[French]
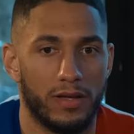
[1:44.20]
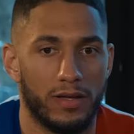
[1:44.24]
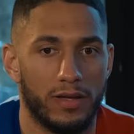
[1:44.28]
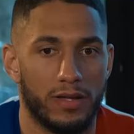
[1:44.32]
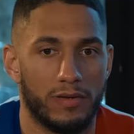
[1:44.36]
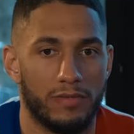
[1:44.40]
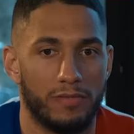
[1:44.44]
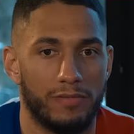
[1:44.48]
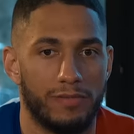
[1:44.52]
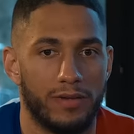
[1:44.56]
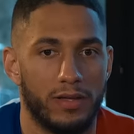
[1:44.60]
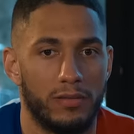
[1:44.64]

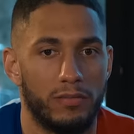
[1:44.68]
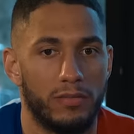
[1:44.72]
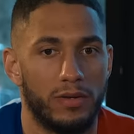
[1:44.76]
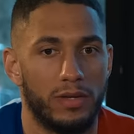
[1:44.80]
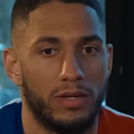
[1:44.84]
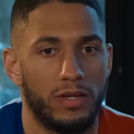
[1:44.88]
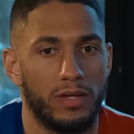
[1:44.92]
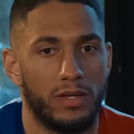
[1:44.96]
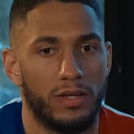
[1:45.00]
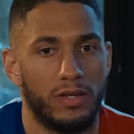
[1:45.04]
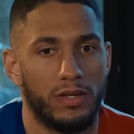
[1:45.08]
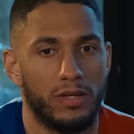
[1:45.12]
un film
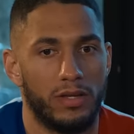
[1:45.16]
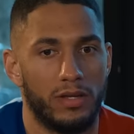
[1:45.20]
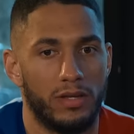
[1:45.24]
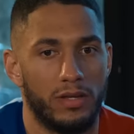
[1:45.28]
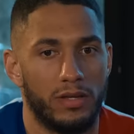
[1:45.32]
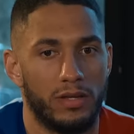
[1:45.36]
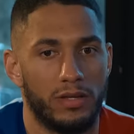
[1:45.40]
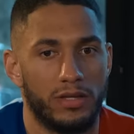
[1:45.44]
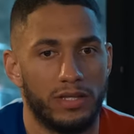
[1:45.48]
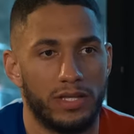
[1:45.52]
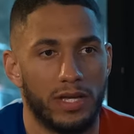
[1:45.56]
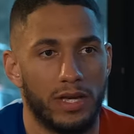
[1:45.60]

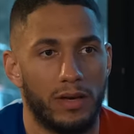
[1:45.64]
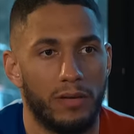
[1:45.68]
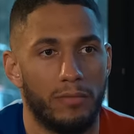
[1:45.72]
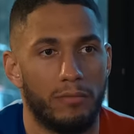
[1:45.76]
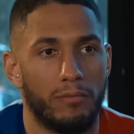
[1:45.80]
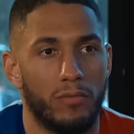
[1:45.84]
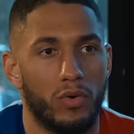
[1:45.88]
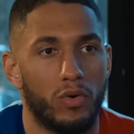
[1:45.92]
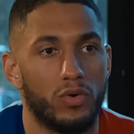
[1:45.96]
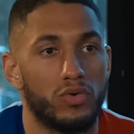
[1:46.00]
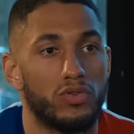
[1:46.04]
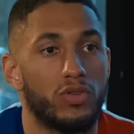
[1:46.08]
qui a
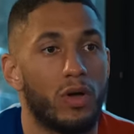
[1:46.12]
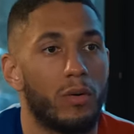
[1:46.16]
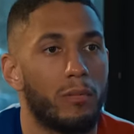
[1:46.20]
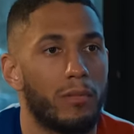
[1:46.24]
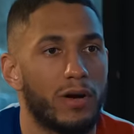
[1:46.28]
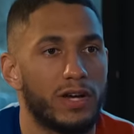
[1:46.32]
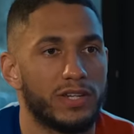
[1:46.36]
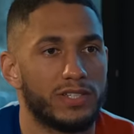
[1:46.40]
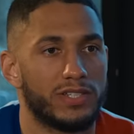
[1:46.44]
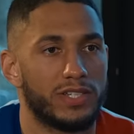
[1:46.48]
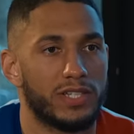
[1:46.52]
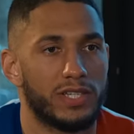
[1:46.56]
autant
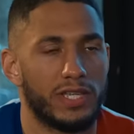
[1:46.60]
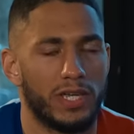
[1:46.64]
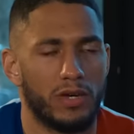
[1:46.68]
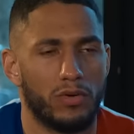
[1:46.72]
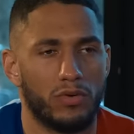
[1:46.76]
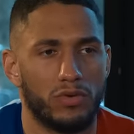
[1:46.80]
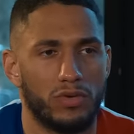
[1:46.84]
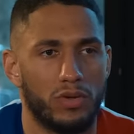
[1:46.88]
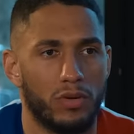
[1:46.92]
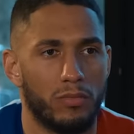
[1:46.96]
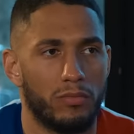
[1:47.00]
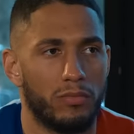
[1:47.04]
marché, qui a
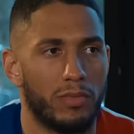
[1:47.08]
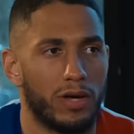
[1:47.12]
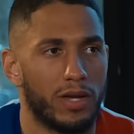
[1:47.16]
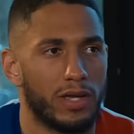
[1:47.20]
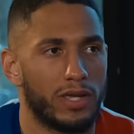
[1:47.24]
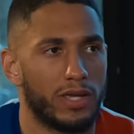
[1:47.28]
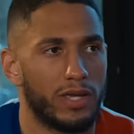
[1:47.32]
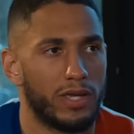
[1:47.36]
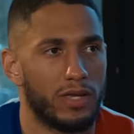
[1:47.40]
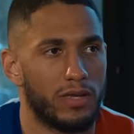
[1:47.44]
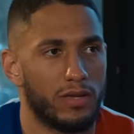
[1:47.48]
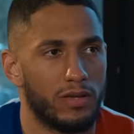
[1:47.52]
autant
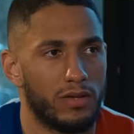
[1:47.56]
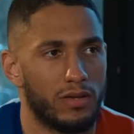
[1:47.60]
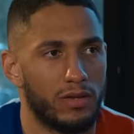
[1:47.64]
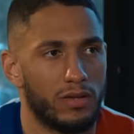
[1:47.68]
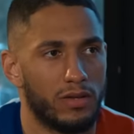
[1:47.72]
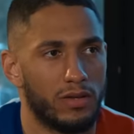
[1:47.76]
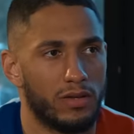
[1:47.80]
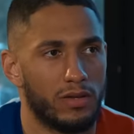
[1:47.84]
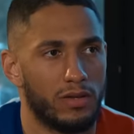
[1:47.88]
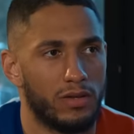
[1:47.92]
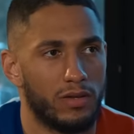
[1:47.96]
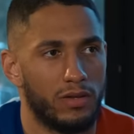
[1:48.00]
marqué euh,
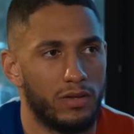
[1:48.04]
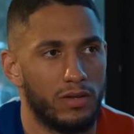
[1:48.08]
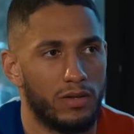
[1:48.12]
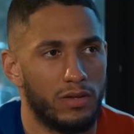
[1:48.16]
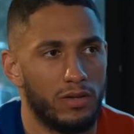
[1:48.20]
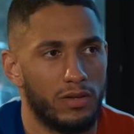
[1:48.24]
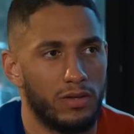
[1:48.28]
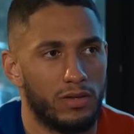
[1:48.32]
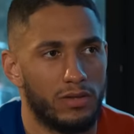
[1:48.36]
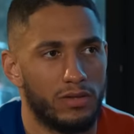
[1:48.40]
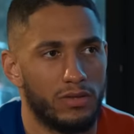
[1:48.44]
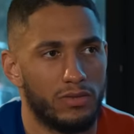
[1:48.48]

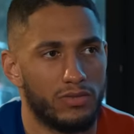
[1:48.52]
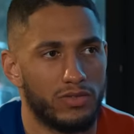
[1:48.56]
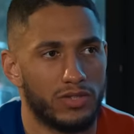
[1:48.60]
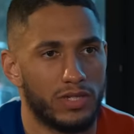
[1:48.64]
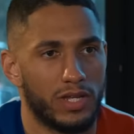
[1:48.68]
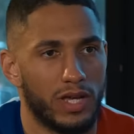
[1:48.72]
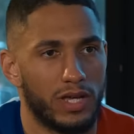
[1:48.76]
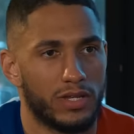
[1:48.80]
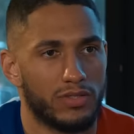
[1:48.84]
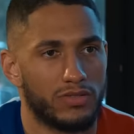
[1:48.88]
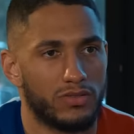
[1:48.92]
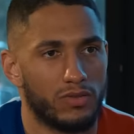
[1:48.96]
de
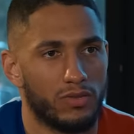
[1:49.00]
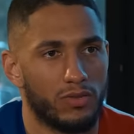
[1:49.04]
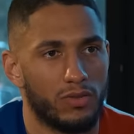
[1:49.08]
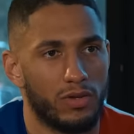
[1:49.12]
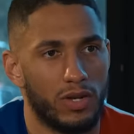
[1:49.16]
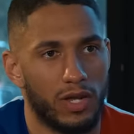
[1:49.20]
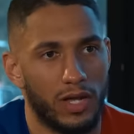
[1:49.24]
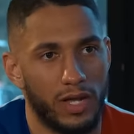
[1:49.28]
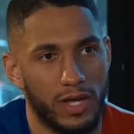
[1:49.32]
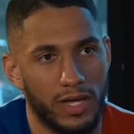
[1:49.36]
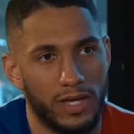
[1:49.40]
génération que la